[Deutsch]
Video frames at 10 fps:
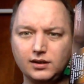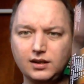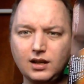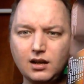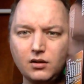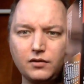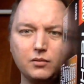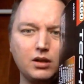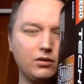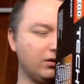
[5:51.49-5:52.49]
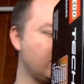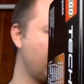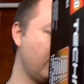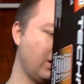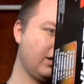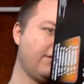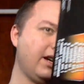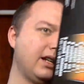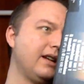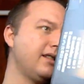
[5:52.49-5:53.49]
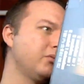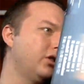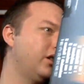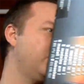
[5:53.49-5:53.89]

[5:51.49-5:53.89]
Ich sehe gerade auf dem Karton, es ist sogar ein 2 in 1 Modell,